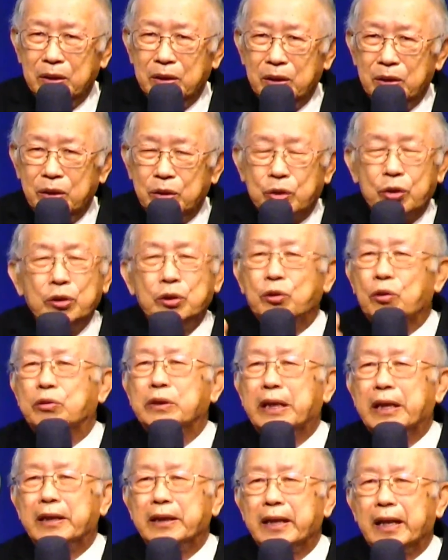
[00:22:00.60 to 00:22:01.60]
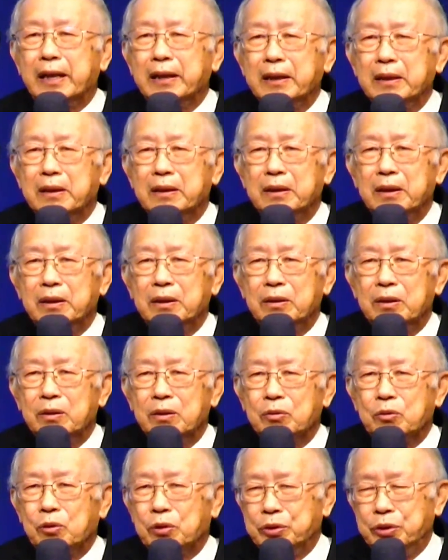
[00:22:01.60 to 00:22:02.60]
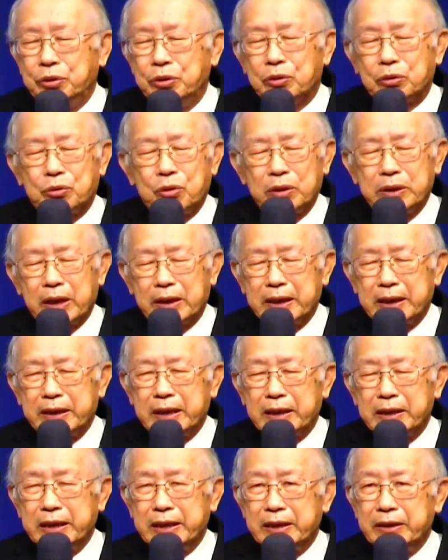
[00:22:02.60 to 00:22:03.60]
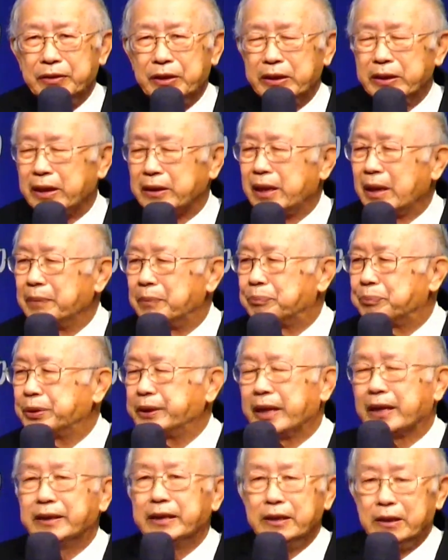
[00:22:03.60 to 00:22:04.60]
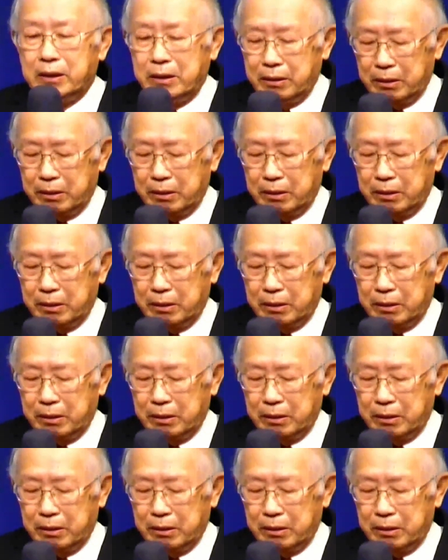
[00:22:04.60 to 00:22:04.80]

所以有人呢，过去有多少的圣经学家，他们不相信